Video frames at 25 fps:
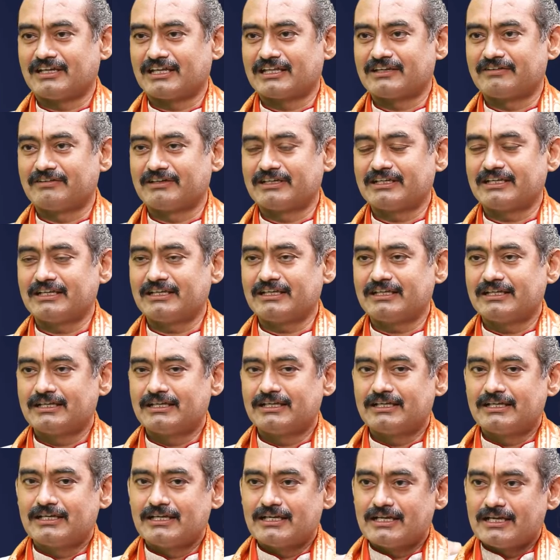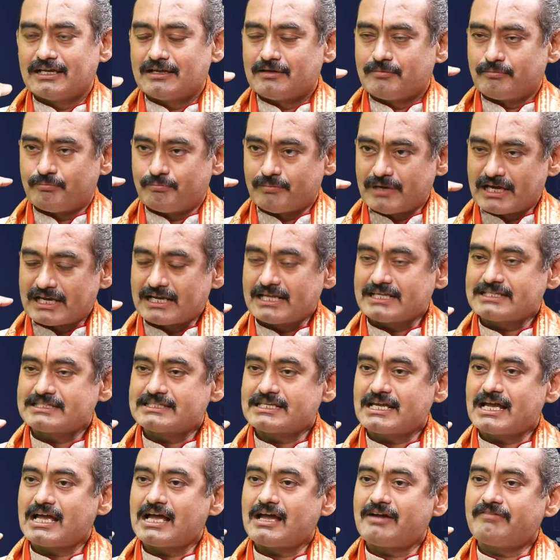అదేంటంటే మనస
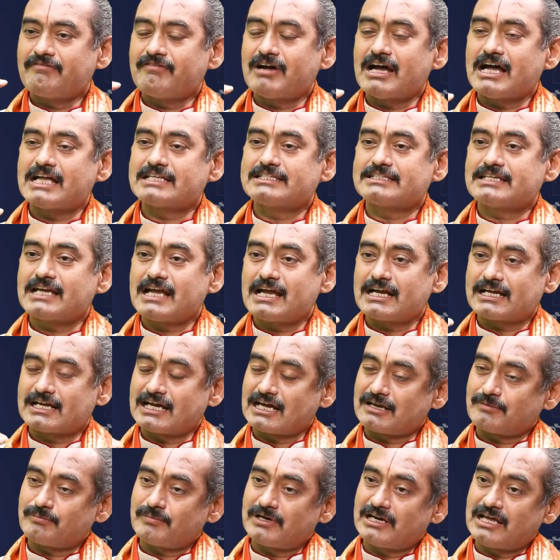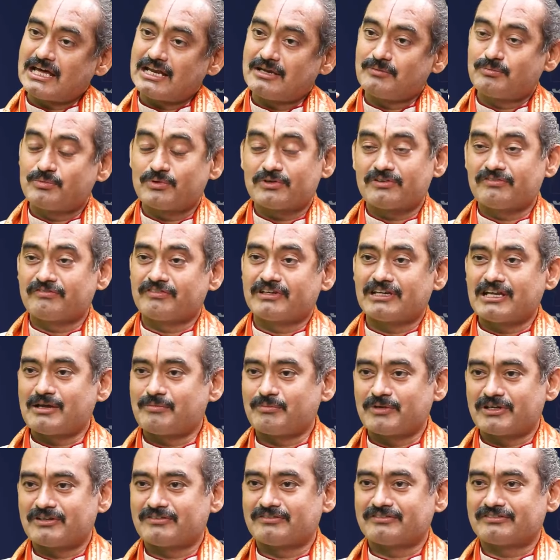వాచ కర్మణ అని పూర్వం విన్నాం
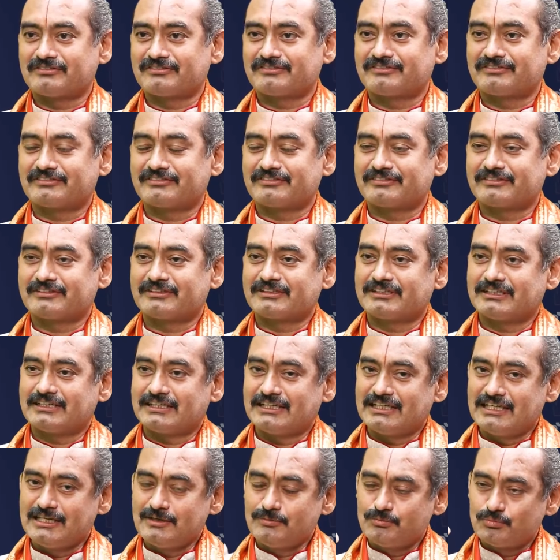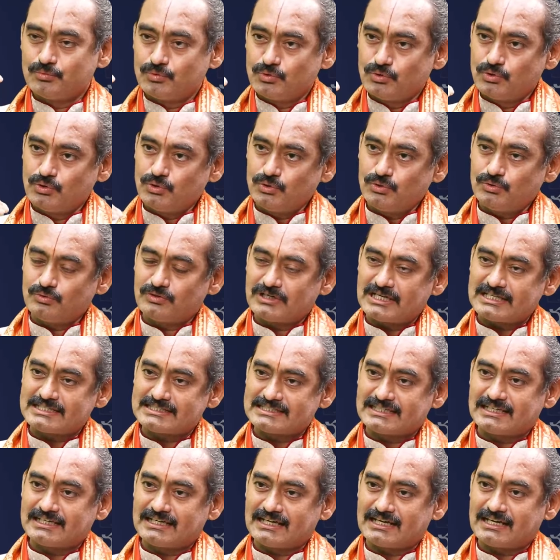మనం ఈ మూడు కూడా
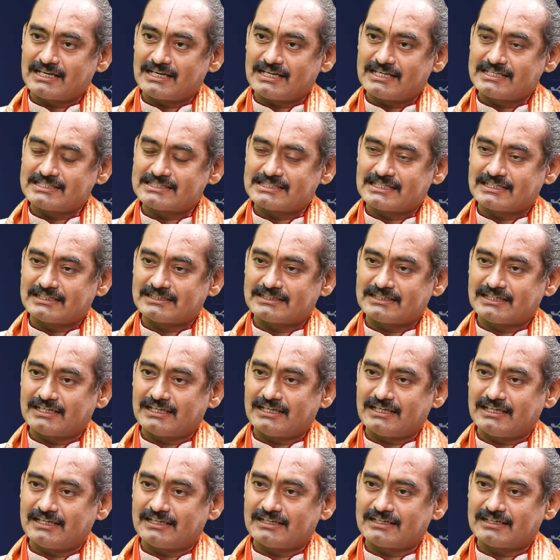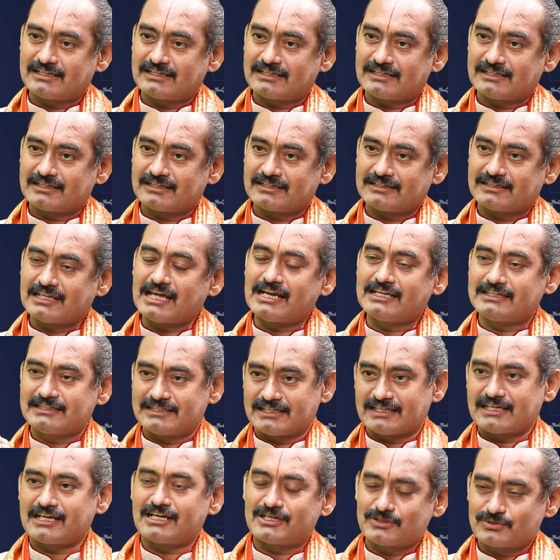సింకర్నైజ్ అయితే దాన్ని
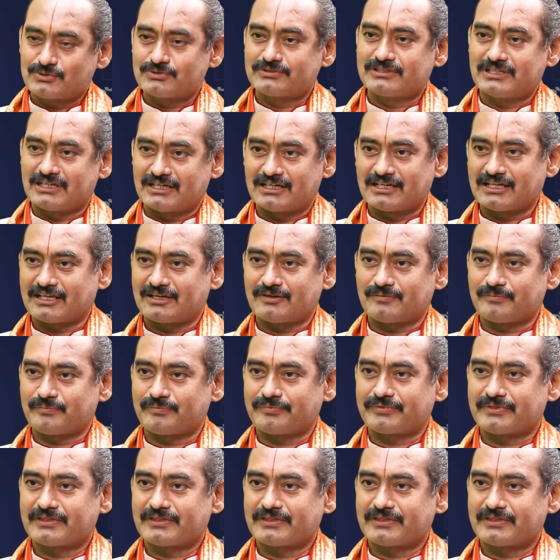త్రికరణ శుద్ధి అంటారు